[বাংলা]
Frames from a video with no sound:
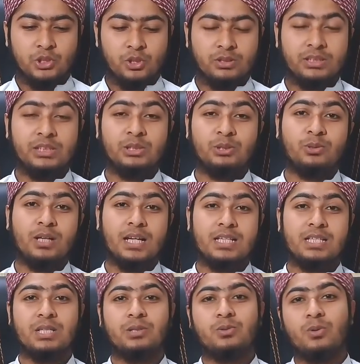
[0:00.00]
সংশ্লিষ্ট
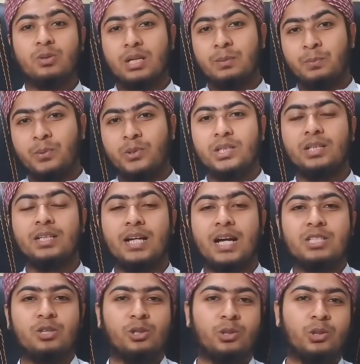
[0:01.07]
কাজটি করার পরের
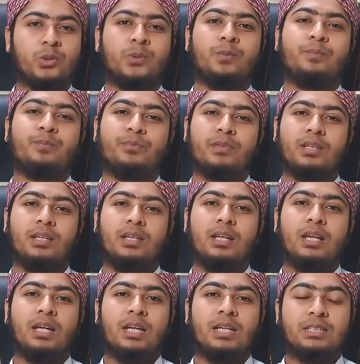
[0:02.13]
কাজ হলো
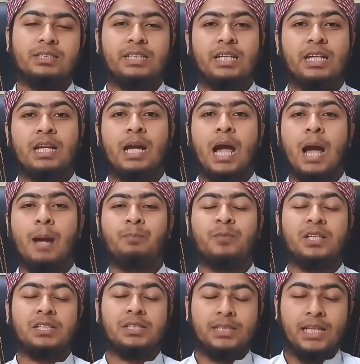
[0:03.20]
যে
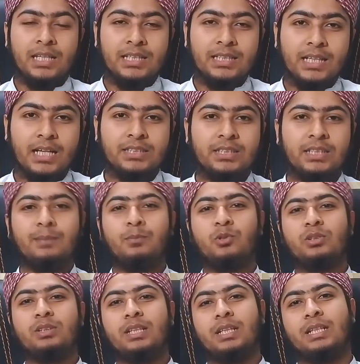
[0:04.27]
আপনার সেই কাজের
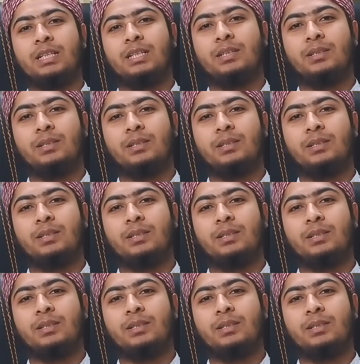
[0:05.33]
মধ্যে